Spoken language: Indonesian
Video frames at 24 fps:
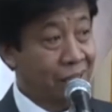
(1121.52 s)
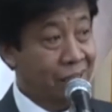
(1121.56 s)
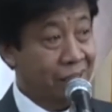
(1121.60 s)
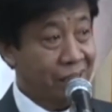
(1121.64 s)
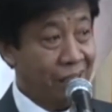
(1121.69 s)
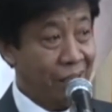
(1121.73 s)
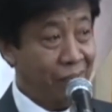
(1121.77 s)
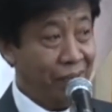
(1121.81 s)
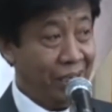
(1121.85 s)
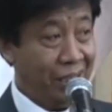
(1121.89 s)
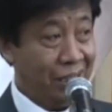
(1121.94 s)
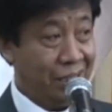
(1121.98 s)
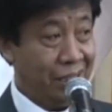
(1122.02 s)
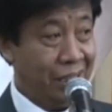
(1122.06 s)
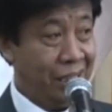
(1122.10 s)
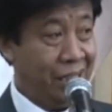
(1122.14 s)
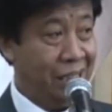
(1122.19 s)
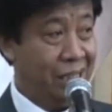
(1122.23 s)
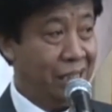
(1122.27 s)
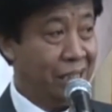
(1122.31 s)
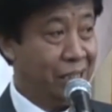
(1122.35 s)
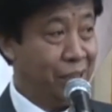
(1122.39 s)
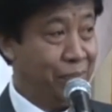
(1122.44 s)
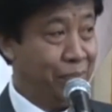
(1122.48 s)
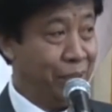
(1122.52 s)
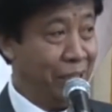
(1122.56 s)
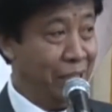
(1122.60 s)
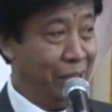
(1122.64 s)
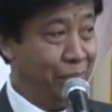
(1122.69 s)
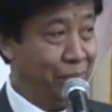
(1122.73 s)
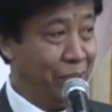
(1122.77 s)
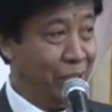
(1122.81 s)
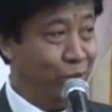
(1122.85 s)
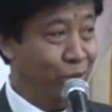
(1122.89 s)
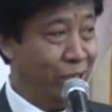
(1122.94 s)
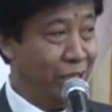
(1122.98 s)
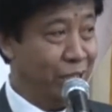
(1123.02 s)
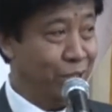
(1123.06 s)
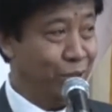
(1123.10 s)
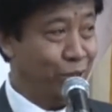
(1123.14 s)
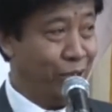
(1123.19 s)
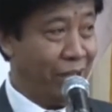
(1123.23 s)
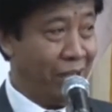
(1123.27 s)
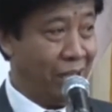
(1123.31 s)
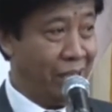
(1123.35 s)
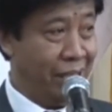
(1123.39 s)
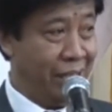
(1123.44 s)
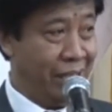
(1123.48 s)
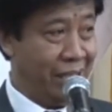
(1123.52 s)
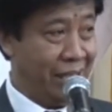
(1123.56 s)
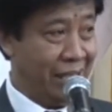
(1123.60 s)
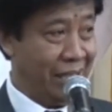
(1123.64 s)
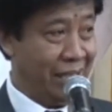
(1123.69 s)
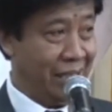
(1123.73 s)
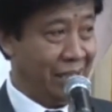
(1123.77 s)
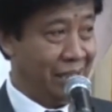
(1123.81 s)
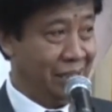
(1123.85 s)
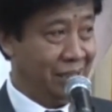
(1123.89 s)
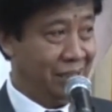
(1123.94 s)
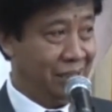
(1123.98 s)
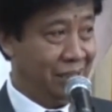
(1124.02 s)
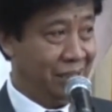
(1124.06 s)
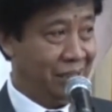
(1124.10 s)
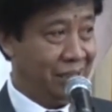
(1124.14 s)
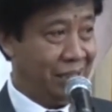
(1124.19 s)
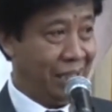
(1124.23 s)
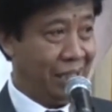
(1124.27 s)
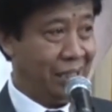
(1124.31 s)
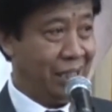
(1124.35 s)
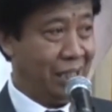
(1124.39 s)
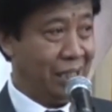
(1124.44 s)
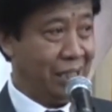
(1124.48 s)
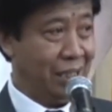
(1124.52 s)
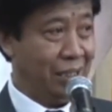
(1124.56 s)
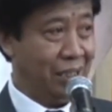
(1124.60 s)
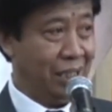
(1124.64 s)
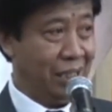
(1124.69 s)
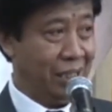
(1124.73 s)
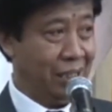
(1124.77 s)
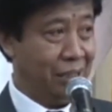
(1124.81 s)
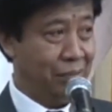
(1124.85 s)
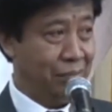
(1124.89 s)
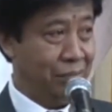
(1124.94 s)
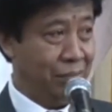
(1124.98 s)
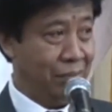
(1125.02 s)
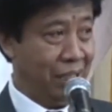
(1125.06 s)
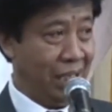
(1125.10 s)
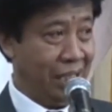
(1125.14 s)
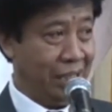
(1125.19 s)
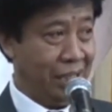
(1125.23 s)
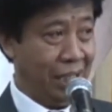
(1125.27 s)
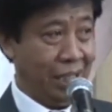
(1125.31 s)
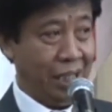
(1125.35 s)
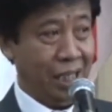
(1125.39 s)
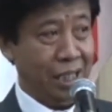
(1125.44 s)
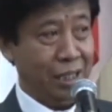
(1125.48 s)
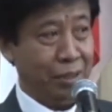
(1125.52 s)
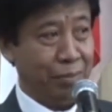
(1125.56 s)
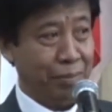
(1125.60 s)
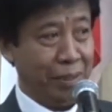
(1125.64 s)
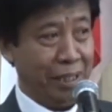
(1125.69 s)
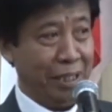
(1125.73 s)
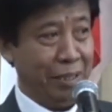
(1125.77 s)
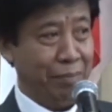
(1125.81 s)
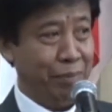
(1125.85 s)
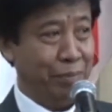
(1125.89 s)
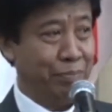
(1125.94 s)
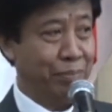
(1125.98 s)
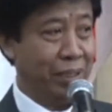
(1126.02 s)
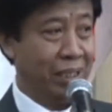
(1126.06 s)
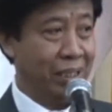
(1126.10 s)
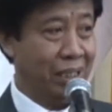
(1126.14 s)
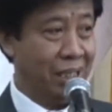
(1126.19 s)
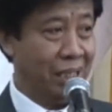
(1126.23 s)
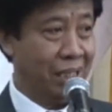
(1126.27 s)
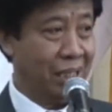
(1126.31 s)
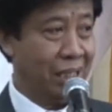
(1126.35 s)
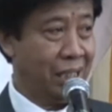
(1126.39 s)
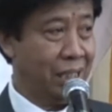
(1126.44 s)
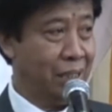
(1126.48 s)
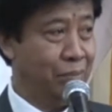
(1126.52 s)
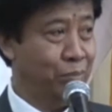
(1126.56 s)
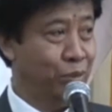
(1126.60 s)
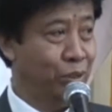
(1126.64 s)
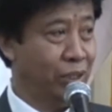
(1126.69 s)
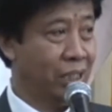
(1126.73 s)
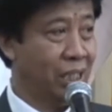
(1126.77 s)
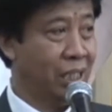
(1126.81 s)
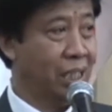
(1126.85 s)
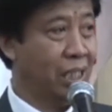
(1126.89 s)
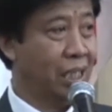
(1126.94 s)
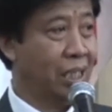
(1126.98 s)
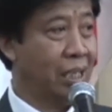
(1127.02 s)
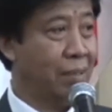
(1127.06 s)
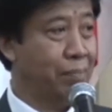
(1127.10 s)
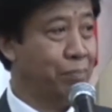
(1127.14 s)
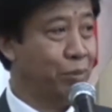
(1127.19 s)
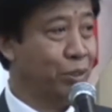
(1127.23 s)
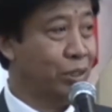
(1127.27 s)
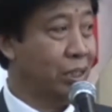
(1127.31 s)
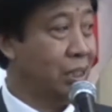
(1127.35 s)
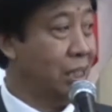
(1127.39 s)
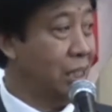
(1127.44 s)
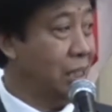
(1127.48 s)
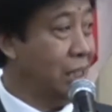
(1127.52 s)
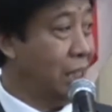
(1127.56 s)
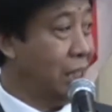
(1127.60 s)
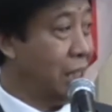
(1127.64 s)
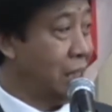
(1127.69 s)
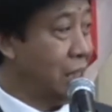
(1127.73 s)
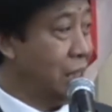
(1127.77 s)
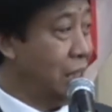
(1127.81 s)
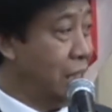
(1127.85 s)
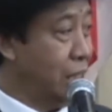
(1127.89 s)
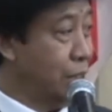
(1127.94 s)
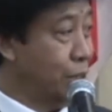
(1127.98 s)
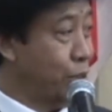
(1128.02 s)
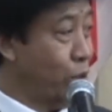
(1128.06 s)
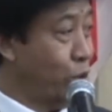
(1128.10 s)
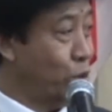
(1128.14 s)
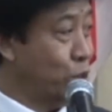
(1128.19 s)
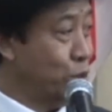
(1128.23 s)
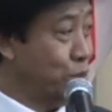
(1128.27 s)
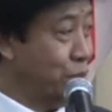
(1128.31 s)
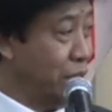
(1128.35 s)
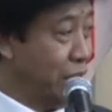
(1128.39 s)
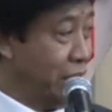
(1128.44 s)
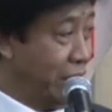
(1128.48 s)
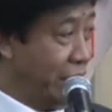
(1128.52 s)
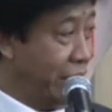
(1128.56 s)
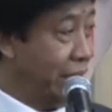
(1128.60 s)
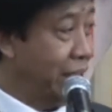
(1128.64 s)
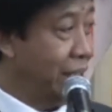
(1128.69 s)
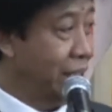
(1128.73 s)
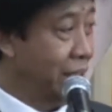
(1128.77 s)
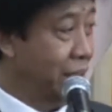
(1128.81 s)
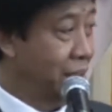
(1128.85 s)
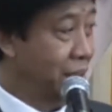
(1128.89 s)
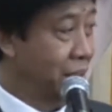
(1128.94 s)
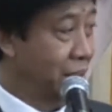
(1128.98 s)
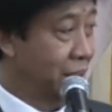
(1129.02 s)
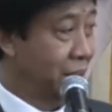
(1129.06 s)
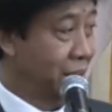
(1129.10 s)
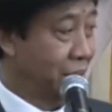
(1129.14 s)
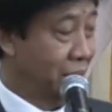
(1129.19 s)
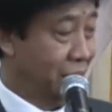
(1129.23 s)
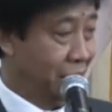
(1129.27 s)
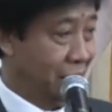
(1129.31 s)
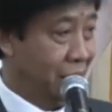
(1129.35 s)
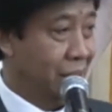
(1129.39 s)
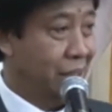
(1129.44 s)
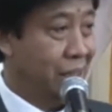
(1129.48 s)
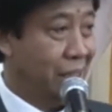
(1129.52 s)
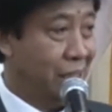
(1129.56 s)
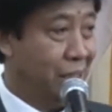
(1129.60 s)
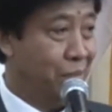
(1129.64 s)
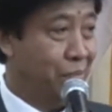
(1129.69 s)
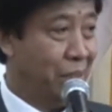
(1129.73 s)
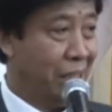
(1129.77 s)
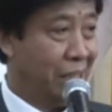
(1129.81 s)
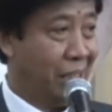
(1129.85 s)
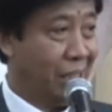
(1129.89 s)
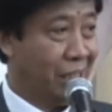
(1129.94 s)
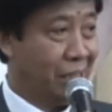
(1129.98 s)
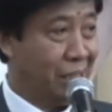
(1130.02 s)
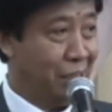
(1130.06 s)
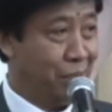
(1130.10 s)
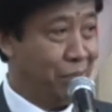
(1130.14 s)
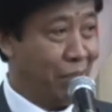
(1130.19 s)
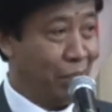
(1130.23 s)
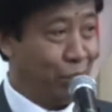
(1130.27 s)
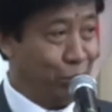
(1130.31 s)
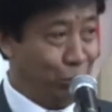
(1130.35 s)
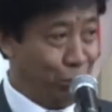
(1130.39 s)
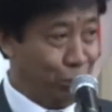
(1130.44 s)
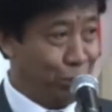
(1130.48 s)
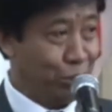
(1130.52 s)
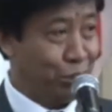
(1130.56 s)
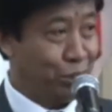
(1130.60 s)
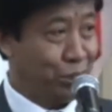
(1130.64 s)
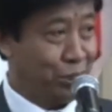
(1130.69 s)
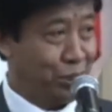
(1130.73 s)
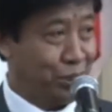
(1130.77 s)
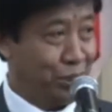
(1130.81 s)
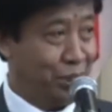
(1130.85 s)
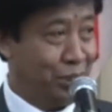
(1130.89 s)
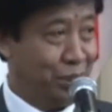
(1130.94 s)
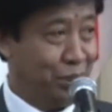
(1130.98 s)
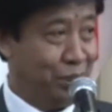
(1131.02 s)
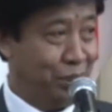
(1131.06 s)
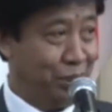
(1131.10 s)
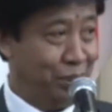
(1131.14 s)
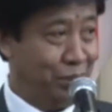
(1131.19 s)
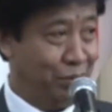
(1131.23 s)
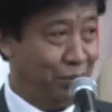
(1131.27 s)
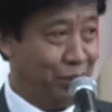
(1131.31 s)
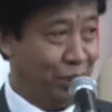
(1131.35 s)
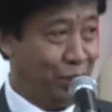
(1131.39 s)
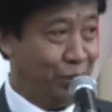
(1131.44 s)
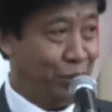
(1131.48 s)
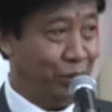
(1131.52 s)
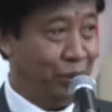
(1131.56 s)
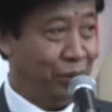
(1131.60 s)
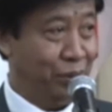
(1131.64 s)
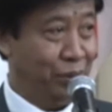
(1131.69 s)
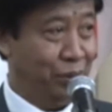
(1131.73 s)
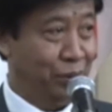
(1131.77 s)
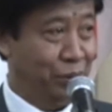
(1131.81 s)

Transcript: Terima kasih kepada paduan suara. Saya tadi mengatakan kepada pembina karena mungkin ini kampus ini dekat dengan Krusmi ya. Jadi batiknya bagus. Betul.